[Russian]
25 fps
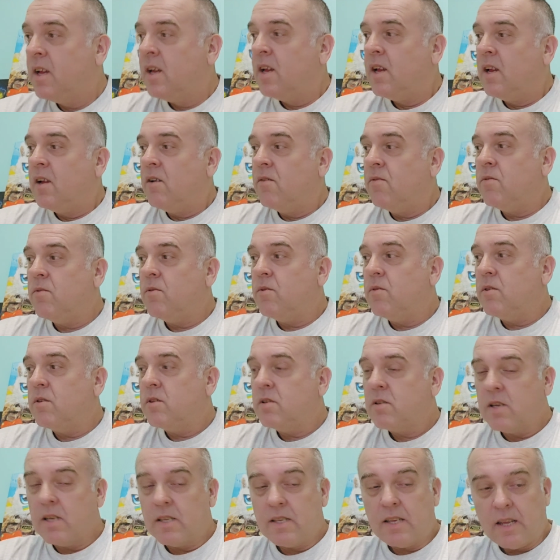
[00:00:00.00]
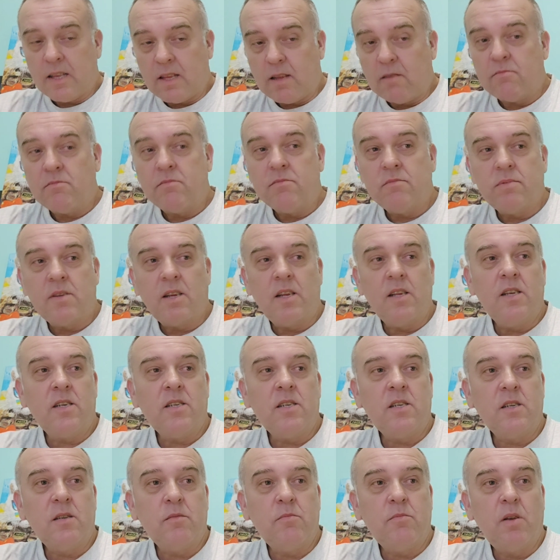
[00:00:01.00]
Вот. Хотя там,
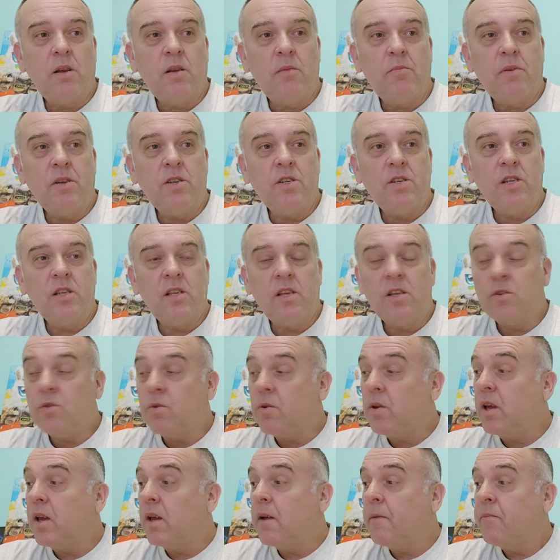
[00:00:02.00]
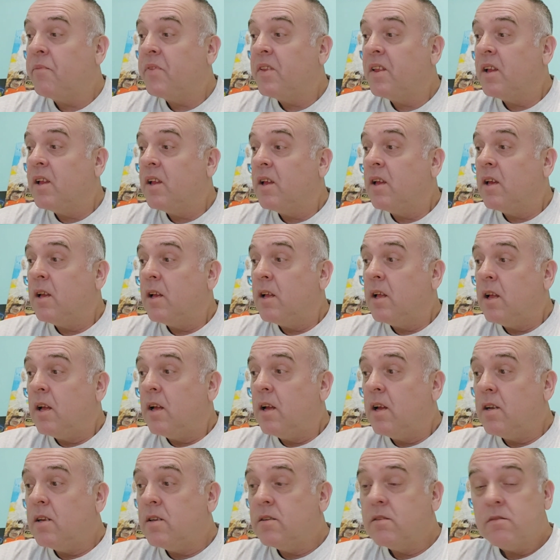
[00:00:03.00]
конечно же, были причины и другие.
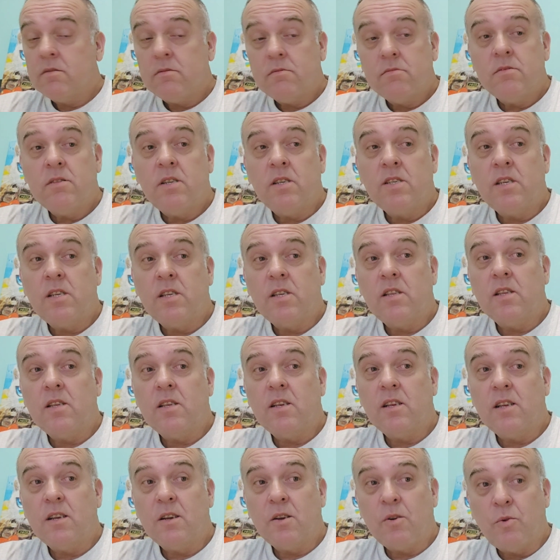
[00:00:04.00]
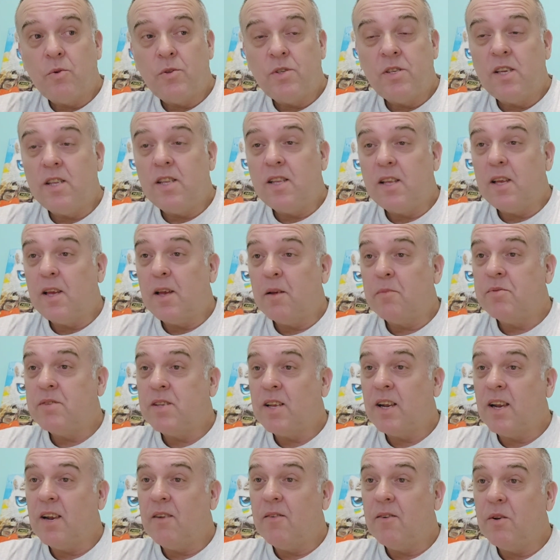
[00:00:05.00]
Э, значит, э, хуситы
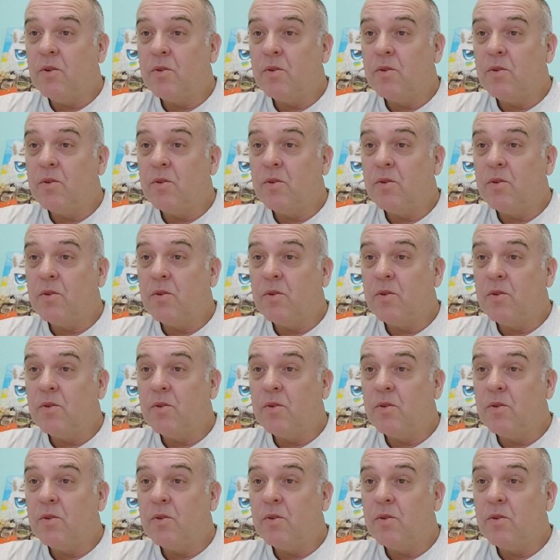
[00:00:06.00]
обстреливают